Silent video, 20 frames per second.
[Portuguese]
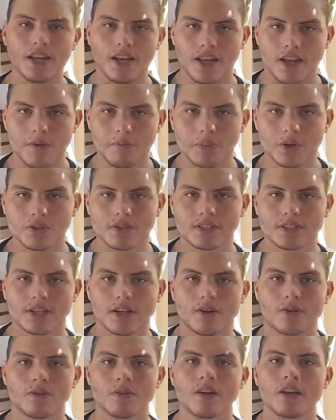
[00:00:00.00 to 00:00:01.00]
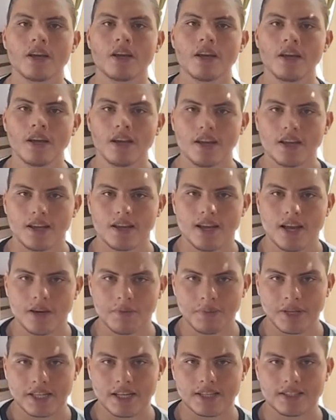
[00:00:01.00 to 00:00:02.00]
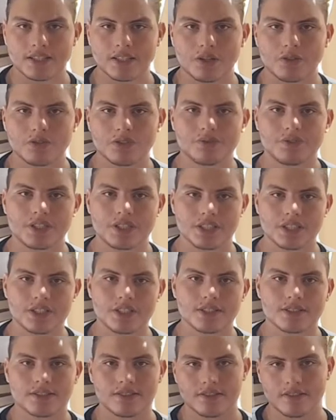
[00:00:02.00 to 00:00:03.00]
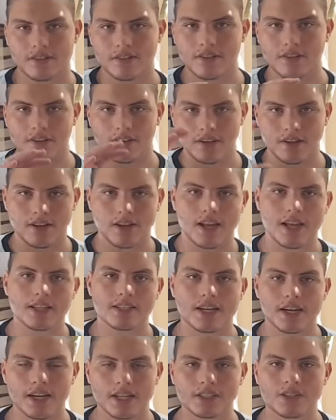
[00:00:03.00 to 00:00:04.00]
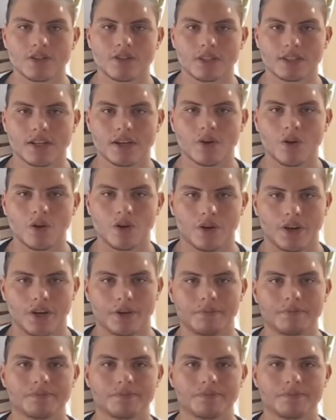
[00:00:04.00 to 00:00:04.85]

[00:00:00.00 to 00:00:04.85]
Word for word: reprodução e alimentação divididas entre regiões da colônia.